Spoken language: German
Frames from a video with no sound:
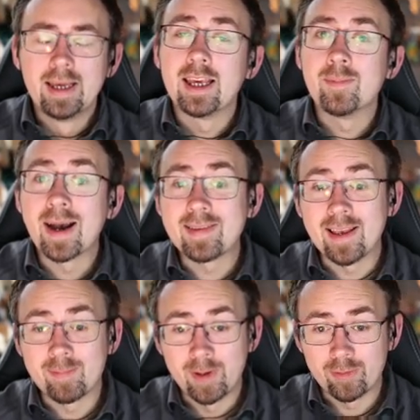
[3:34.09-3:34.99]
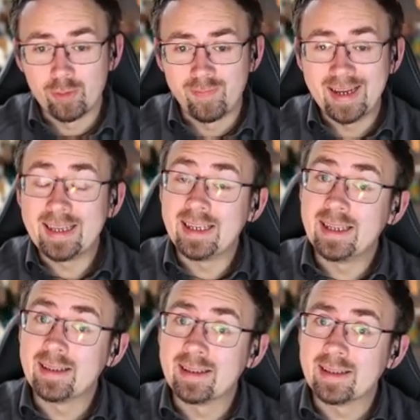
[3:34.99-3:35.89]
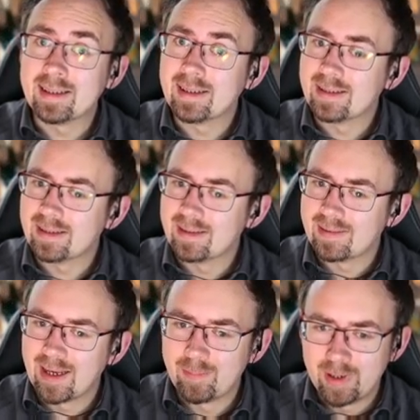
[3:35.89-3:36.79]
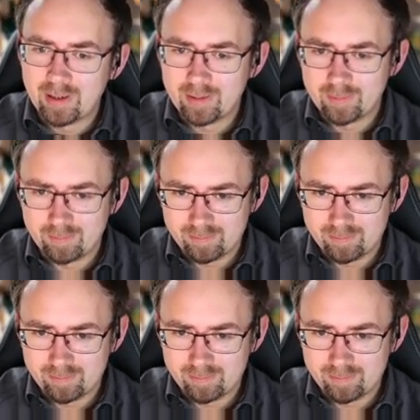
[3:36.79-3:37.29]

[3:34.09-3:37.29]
Ich mache es erstmal so, weil ich ihn sag ich mal,